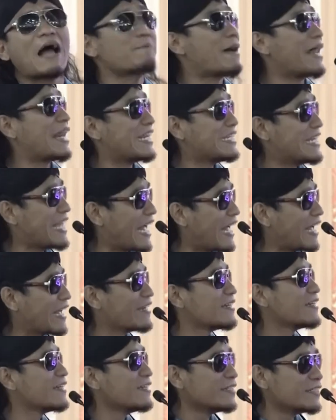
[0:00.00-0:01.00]
amaliah,
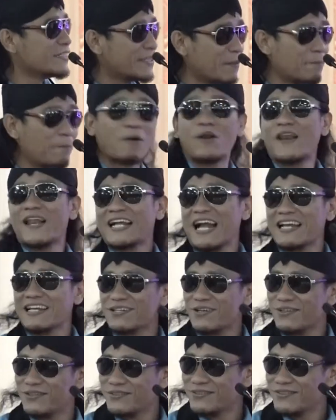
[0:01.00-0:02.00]

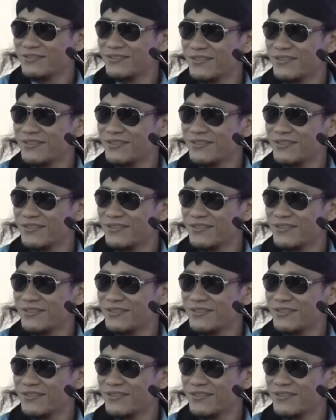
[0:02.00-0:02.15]
diperbolehkan kok.